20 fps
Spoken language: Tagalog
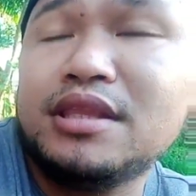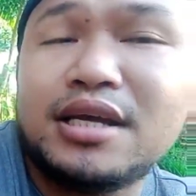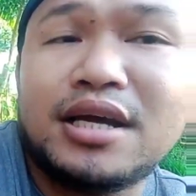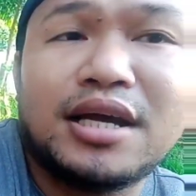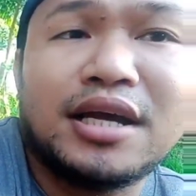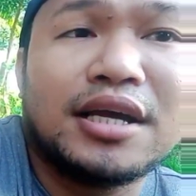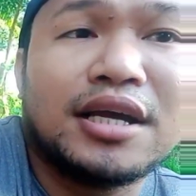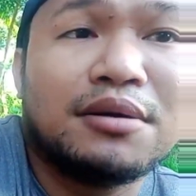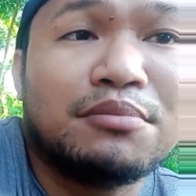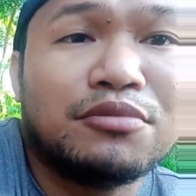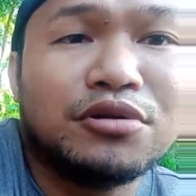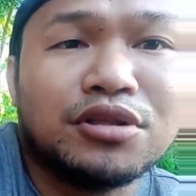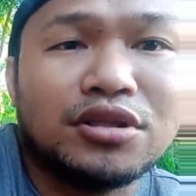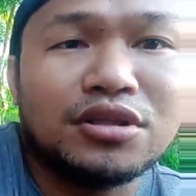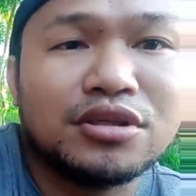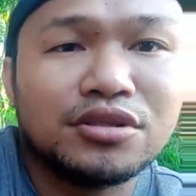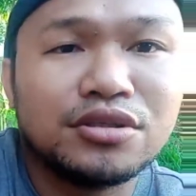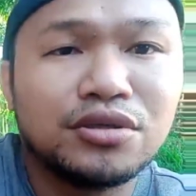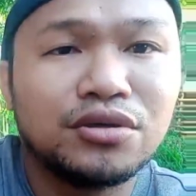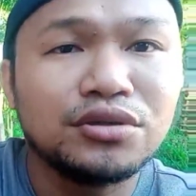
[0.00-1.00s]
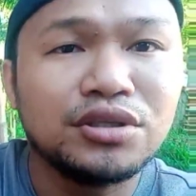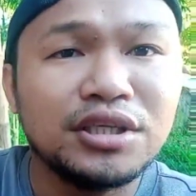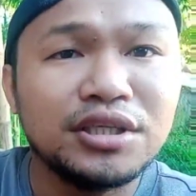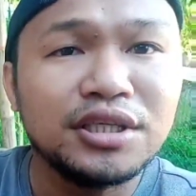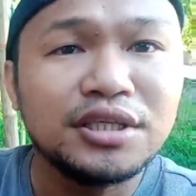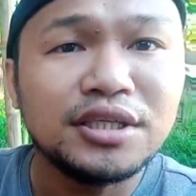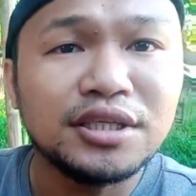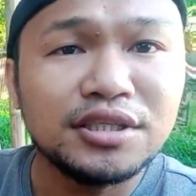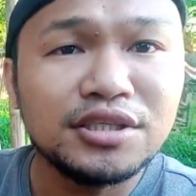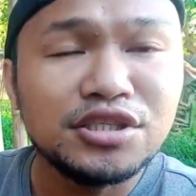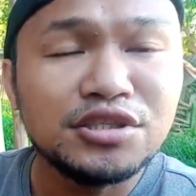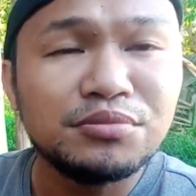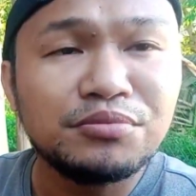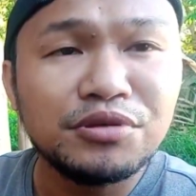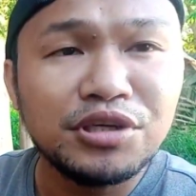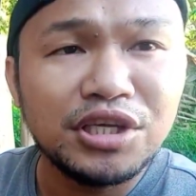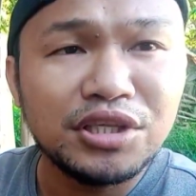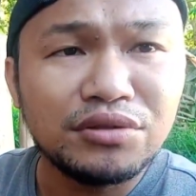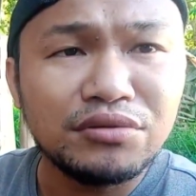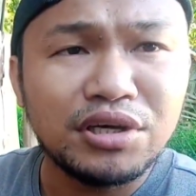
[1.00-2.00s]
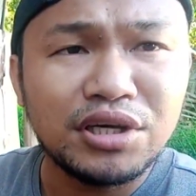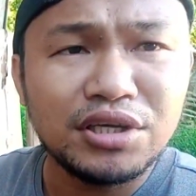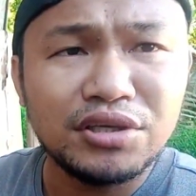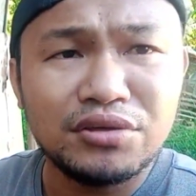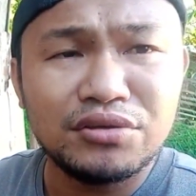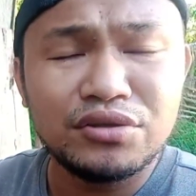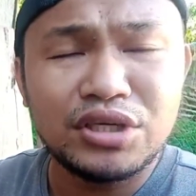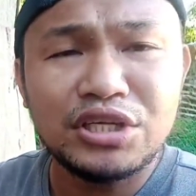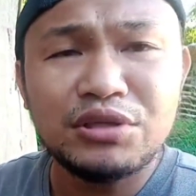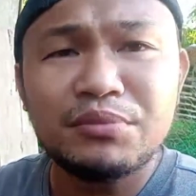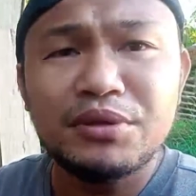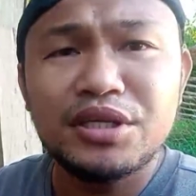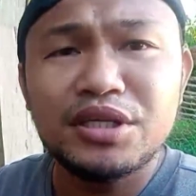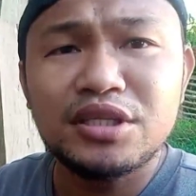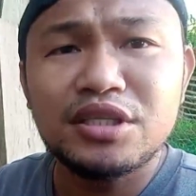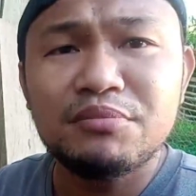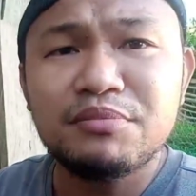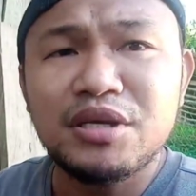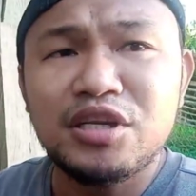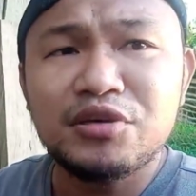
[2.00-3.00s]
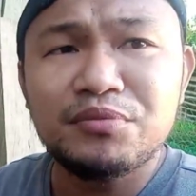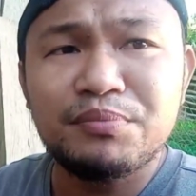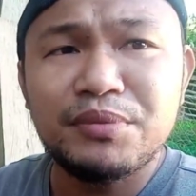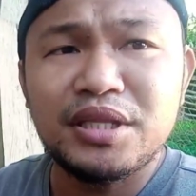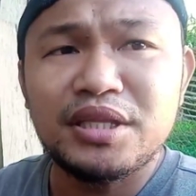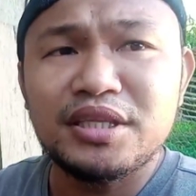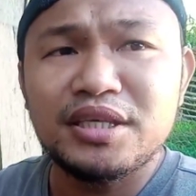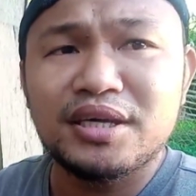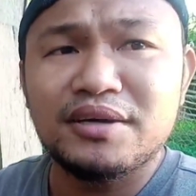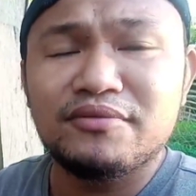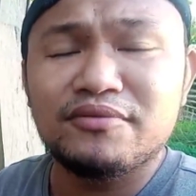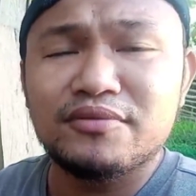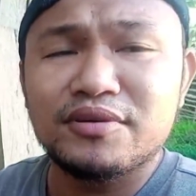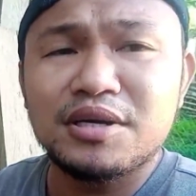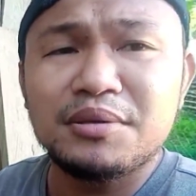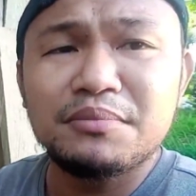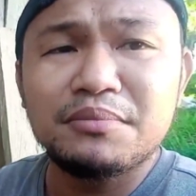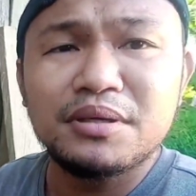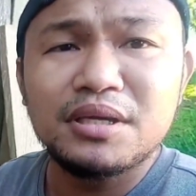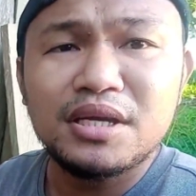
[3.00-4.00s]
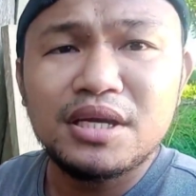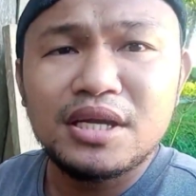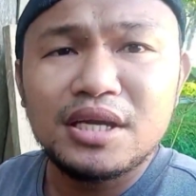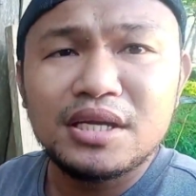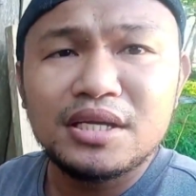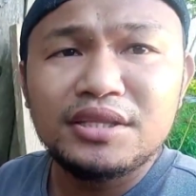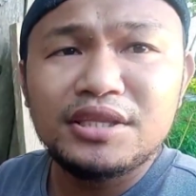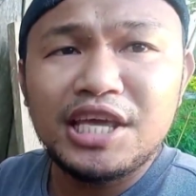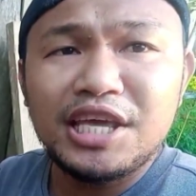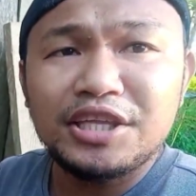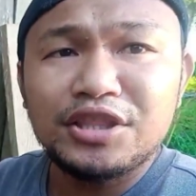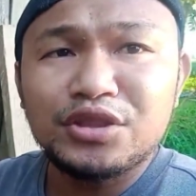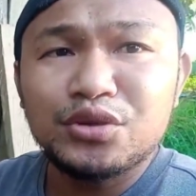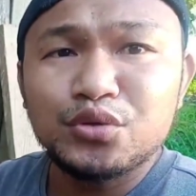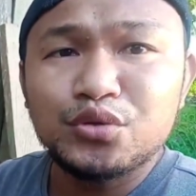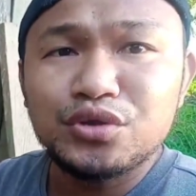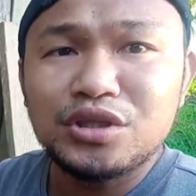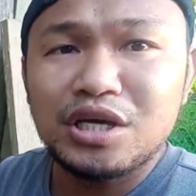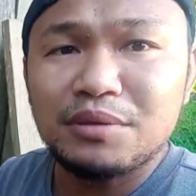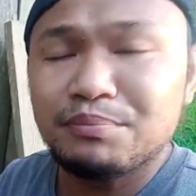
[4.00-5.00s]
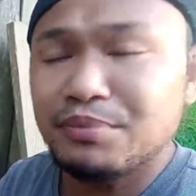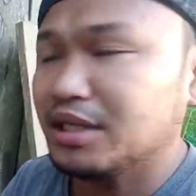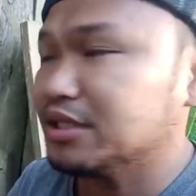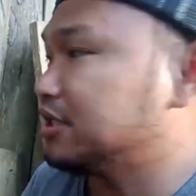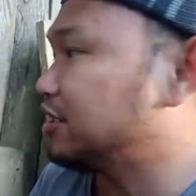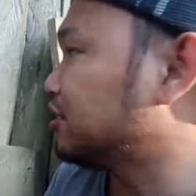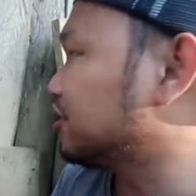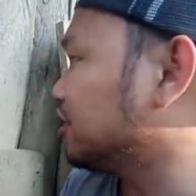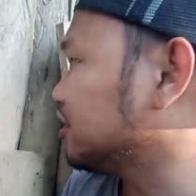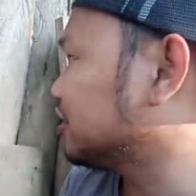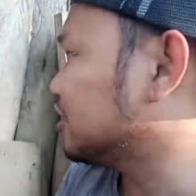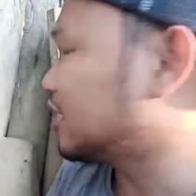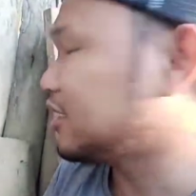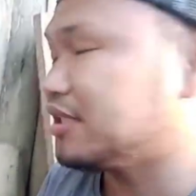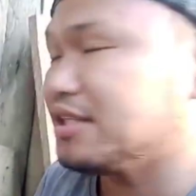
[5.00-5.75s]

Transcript: na gamot. So tingnan natin sa bugito ngayon, ano ba yung development niya from day 2 na pagtitreat